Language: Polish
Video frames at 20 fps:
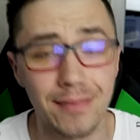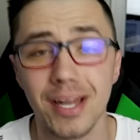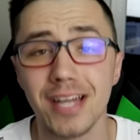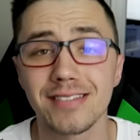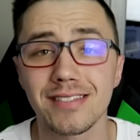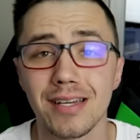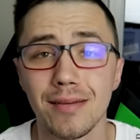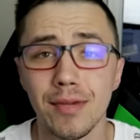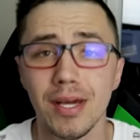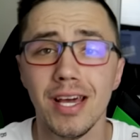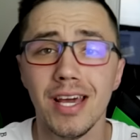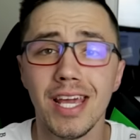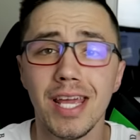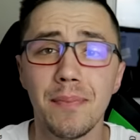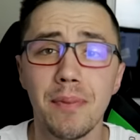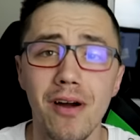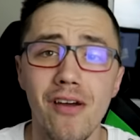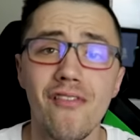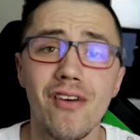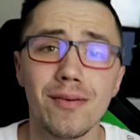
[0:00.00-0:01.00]
tym razem
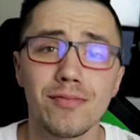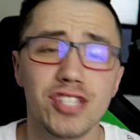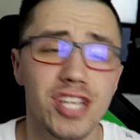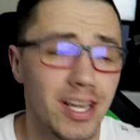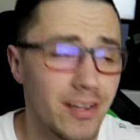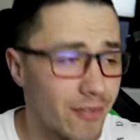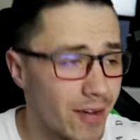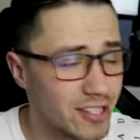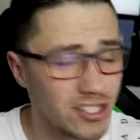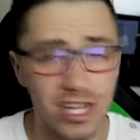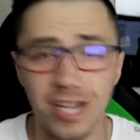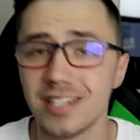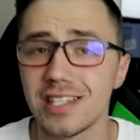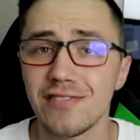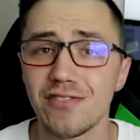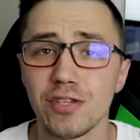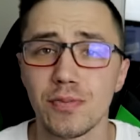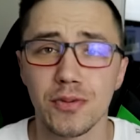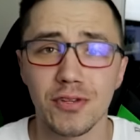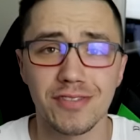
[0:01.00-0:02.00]
i powiem wam, że wasza
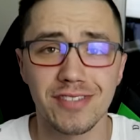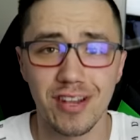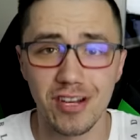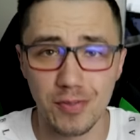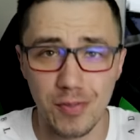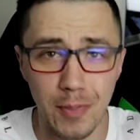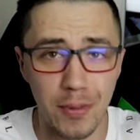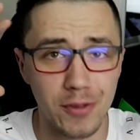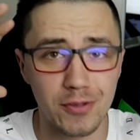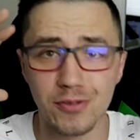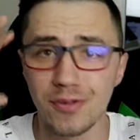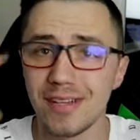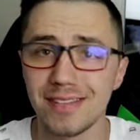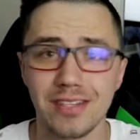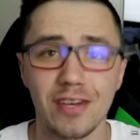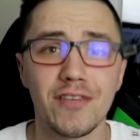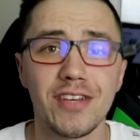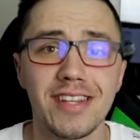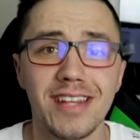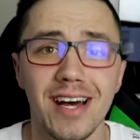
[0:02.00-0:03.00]
aktywność po to, jest po prostu
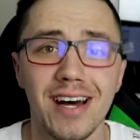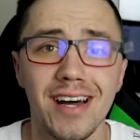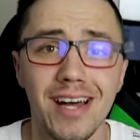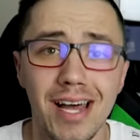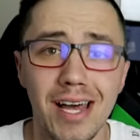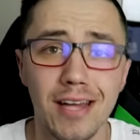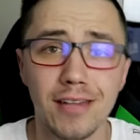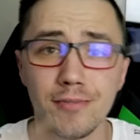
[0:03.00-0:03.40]
niesamowita